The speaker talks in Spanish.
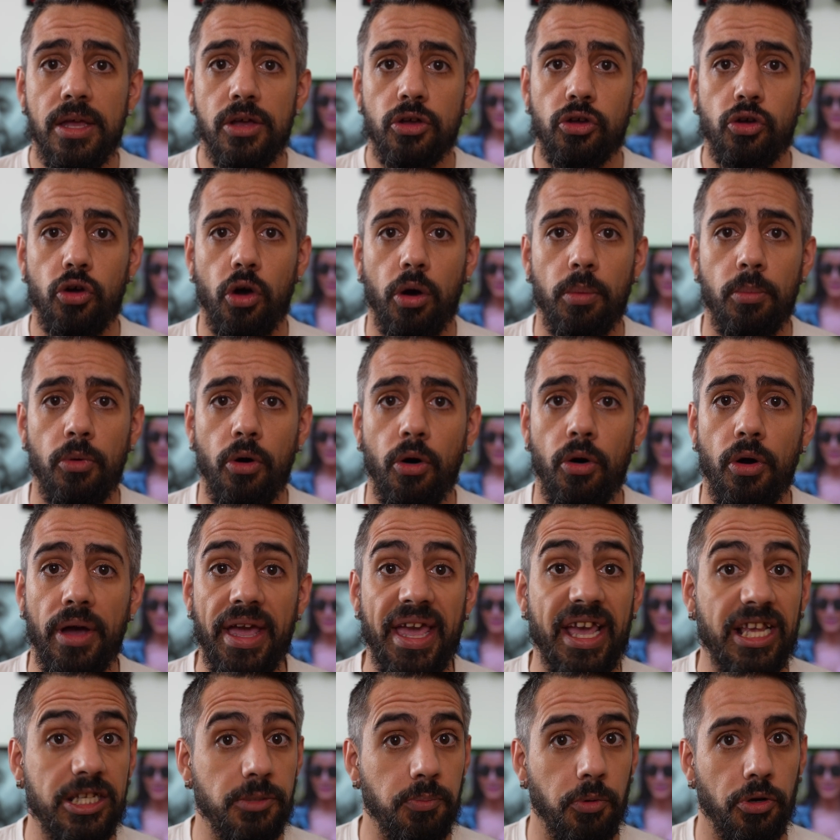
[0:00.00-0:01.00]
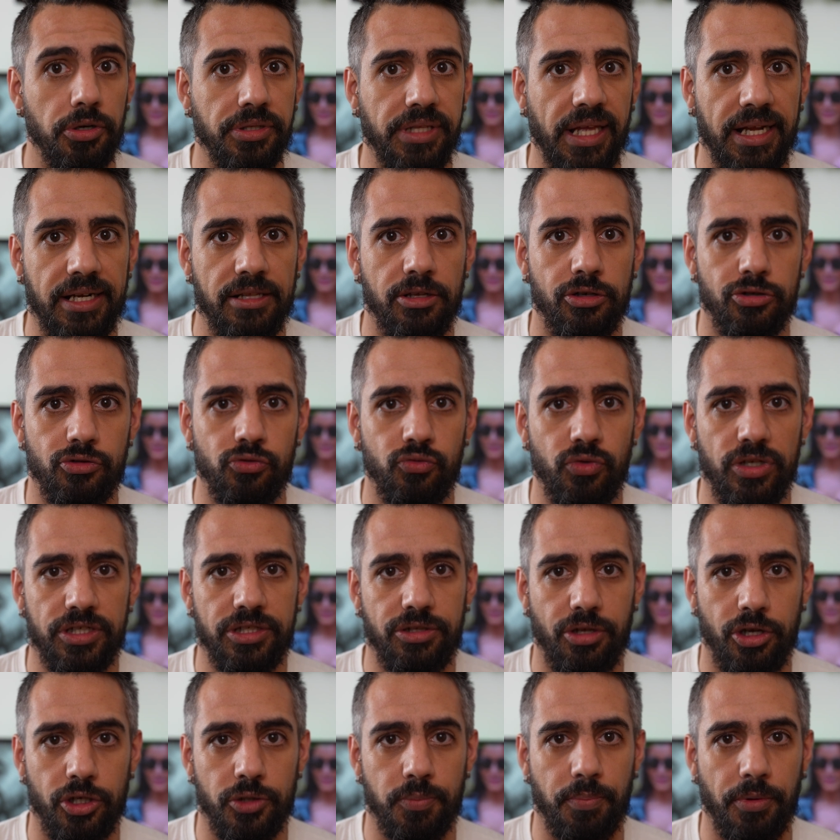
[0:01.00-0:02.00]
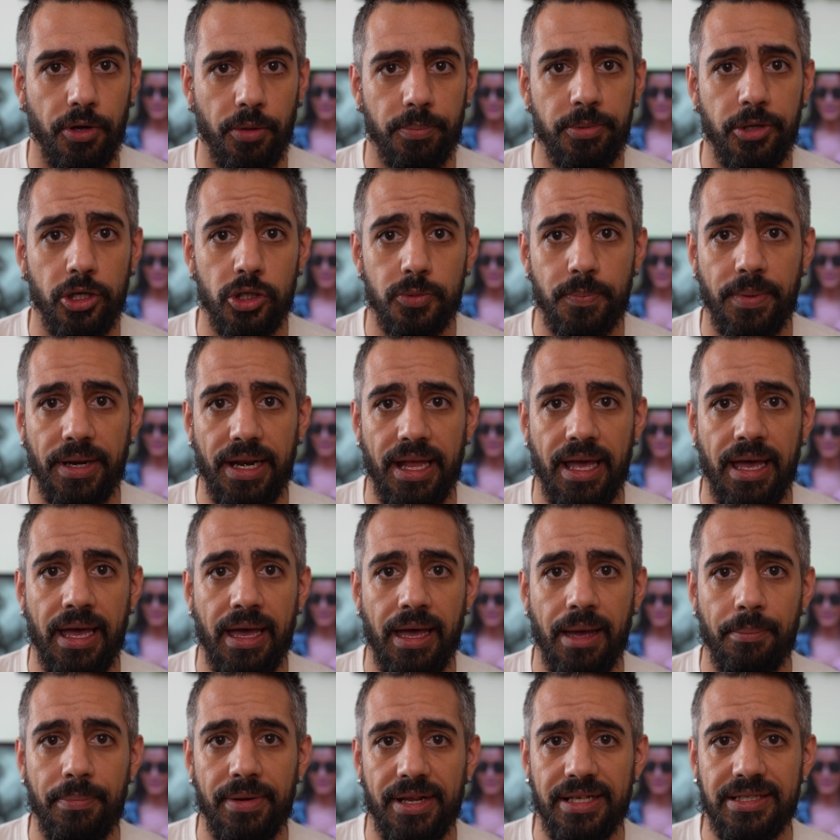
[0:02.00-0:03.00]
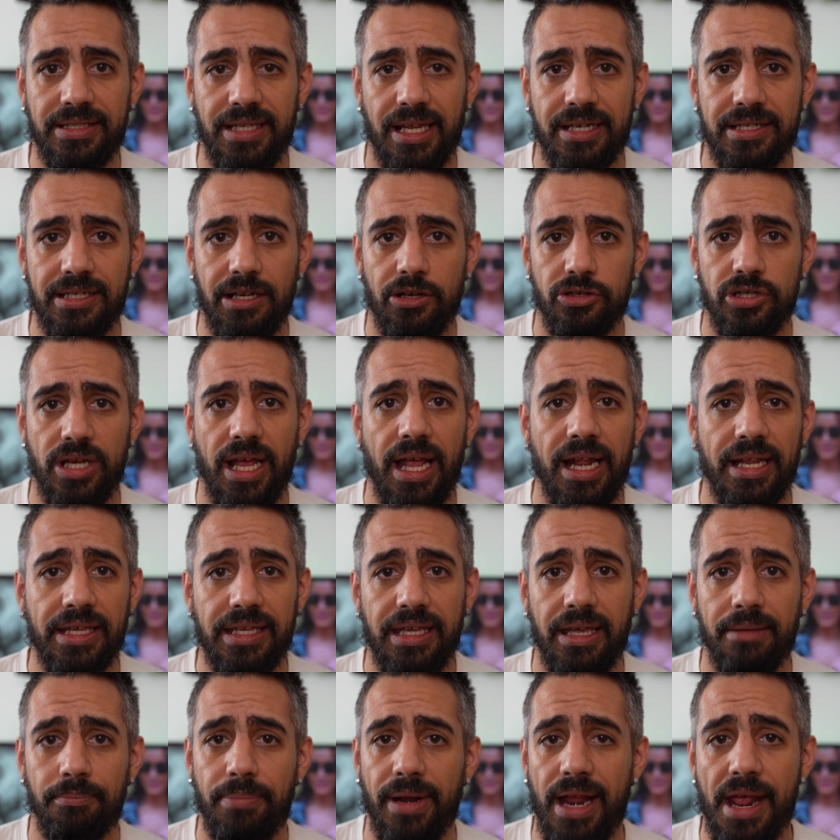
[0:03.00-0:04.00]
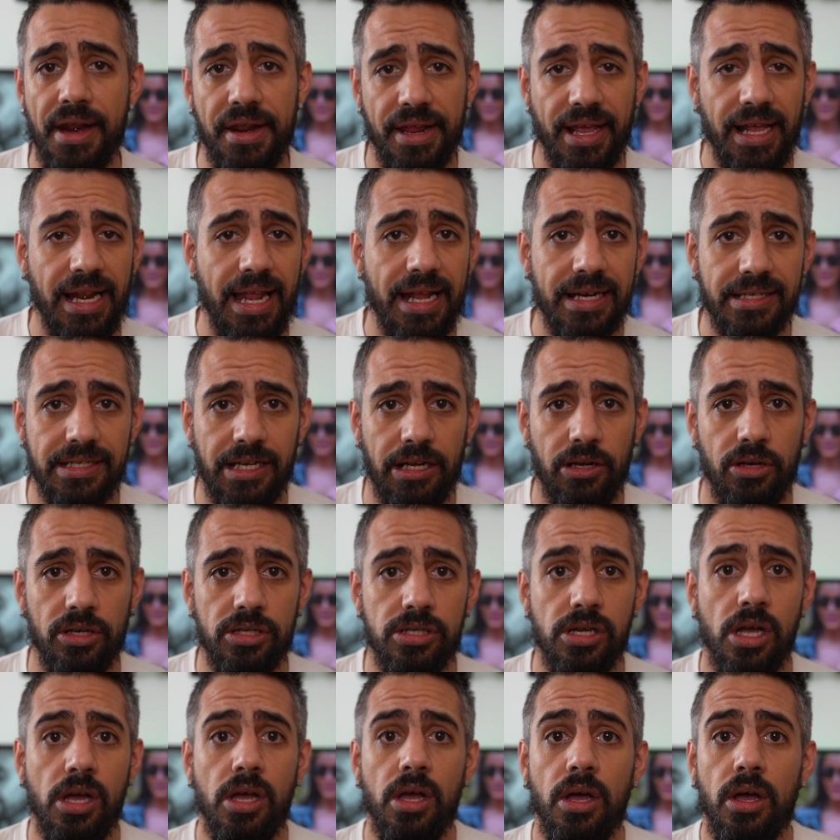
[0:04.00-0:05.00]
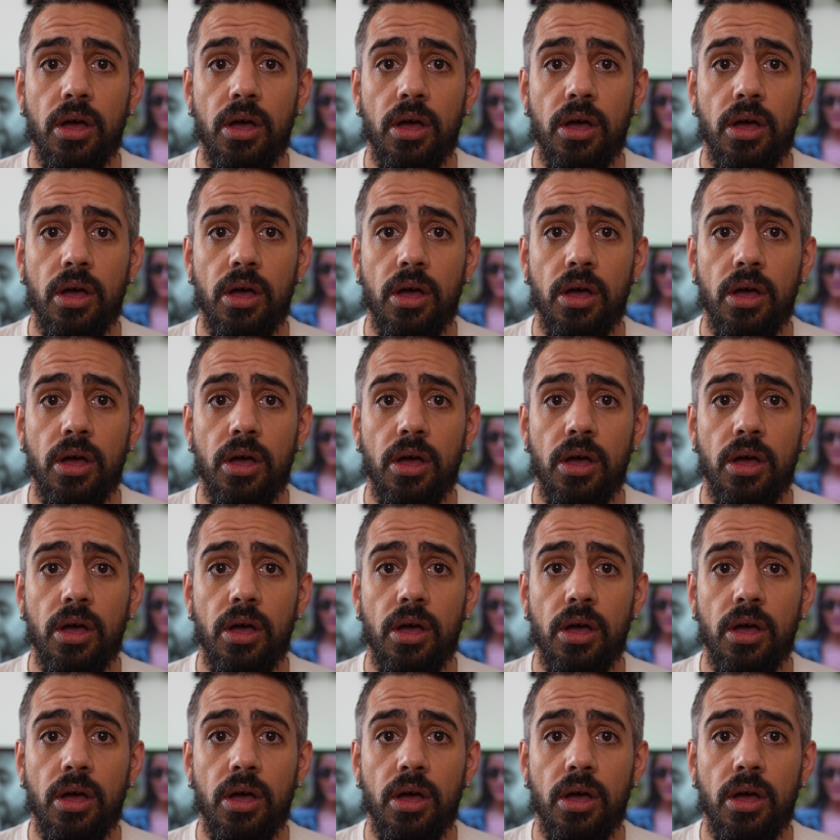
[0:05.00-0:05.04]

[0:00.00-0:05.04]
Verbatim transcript: cómo exportar los nuestros propios para prestárselos a alguien, para regalárselos